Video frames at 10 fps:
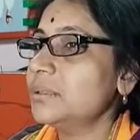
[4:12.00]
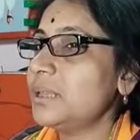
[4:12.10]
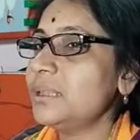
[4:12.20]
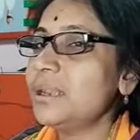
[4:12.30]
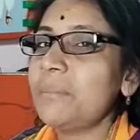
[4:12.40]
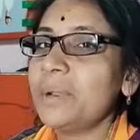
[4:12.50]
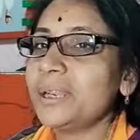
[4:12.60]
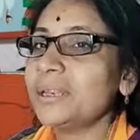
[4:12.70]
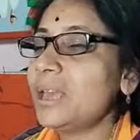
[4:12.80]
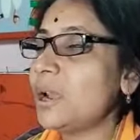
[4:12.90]
তাদের আমার
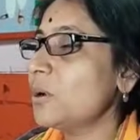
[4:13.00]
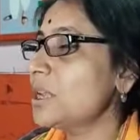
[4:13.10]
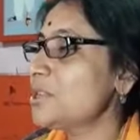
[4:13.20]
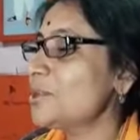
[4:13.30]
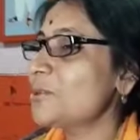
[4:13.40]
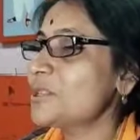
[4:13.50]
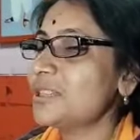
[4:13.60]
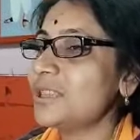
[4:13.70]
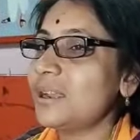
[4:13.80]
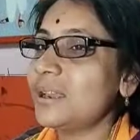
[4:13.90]
একটা ধারণা ছিল যে
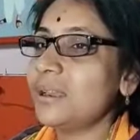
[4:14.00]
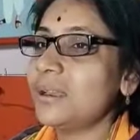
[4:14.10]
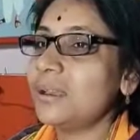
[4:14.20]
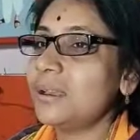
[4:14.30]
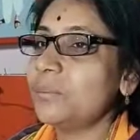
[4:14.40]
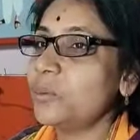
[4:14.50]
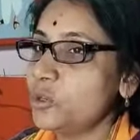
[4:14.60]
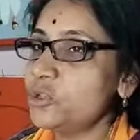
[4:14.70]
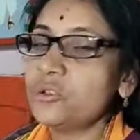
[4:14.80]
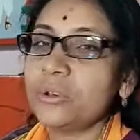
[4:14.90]
তারা
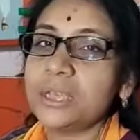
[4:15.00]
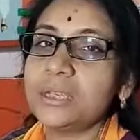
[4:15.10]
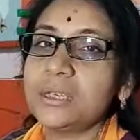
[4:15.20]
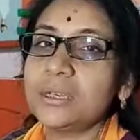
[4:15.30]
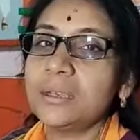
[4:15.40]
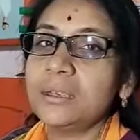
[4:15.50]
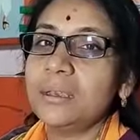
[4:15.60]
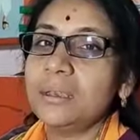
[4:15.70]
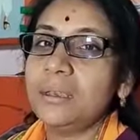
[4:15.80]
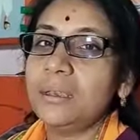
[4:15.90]
বরিষ্ঠ রাজ্যের
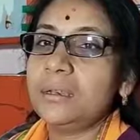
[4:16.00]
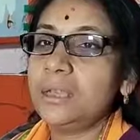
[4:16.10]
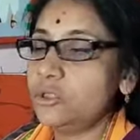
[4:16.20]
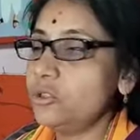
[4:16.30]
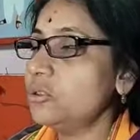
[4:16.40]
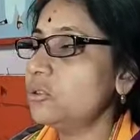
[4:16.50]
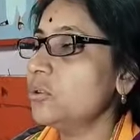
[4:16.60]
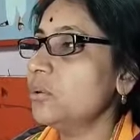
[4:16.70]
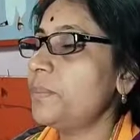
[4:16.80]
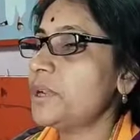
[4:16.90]
নেতৃত্ব
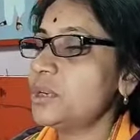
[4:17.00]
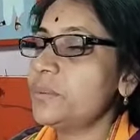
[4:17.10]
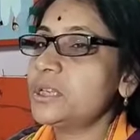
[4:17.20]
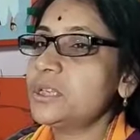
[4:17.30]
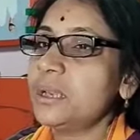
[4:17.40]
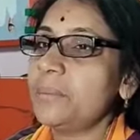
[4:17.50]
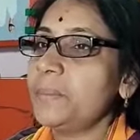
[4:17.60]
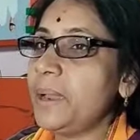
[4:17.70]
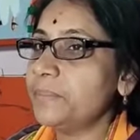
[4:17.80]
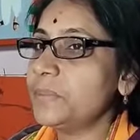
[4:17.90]
পাশাপাশি আমি
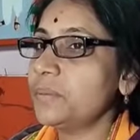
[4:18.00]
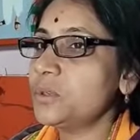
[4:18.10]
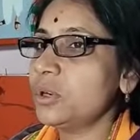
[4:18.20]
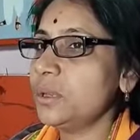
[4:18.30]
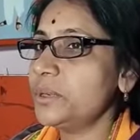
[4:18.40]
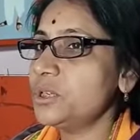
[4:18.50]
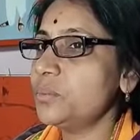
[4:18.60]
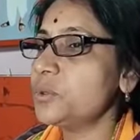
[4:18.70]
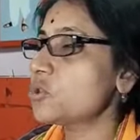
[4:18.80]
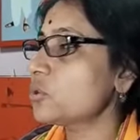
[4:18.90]
ভাবতাম যে অনেক বেশি
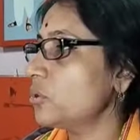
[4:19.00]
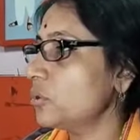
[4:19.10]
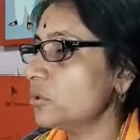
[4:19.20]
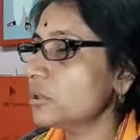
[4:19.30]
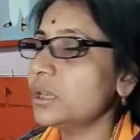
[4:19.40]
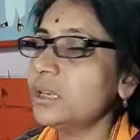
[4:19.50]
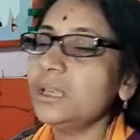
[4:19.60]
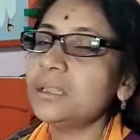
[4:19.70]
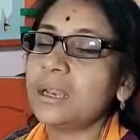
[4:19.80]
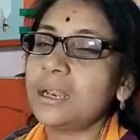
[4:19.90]
বিচক্ষণতা নিয়ে
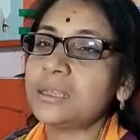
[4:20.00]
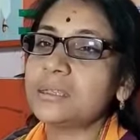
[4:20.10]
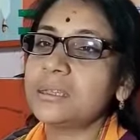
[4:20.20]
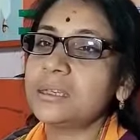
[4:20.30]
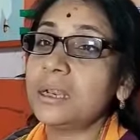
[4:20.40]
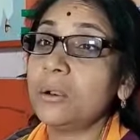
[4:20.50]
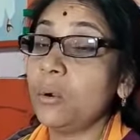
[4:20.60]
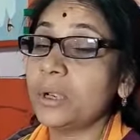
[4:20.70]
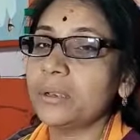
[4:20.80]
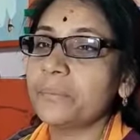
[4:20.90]
তারা রাজনীতিটা
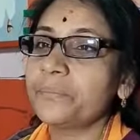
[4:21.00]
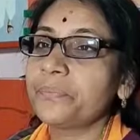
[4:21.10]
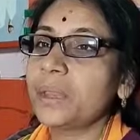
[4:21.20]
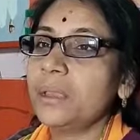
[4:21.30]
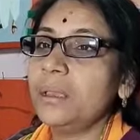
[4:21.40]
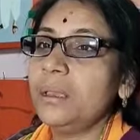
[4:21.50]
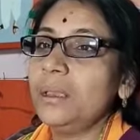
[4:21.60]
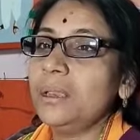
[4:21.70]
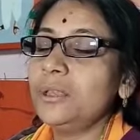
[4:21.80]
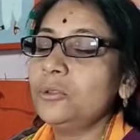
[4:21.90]
করেন
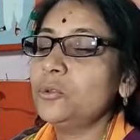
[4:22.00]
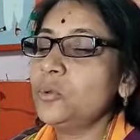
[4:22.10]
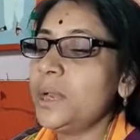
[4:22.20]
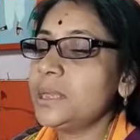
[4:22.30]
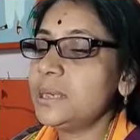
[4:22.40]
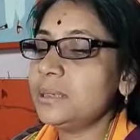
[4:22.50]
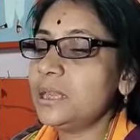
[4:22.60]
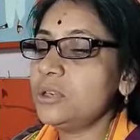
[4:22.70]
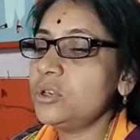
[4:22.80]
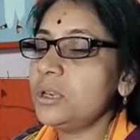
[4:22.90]
কিন্তু দু হাজার
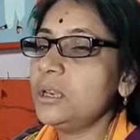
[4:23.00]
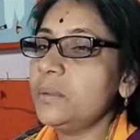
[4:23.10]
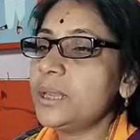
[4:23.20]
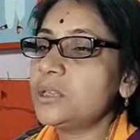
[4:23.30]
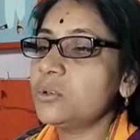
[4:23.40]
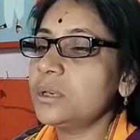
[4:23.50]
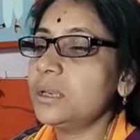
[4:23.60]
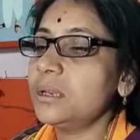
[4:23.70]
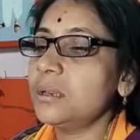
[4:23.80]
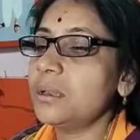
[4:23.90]

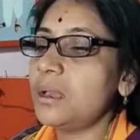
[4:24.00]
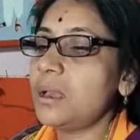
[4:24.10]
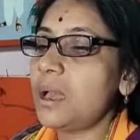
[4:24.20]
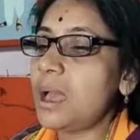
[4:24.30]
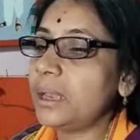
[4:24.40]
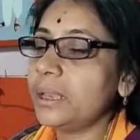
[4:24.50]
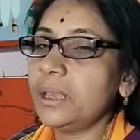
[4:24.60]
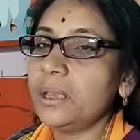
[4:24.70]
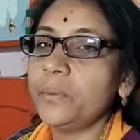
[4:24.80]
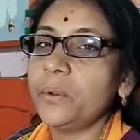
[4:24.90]
নির্বাচনের আগে
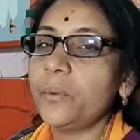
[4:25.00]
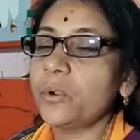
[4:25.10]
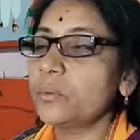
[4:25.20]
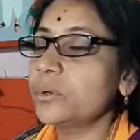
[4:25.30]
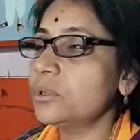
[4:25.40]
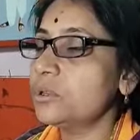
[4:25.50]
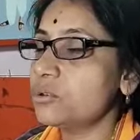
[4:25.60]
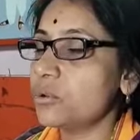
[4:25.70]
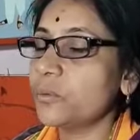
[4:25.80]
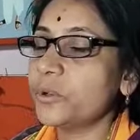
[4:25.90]
এবং পরবর্তী
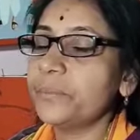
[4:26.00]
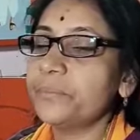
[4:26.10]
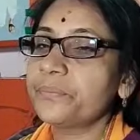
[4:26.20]
সময়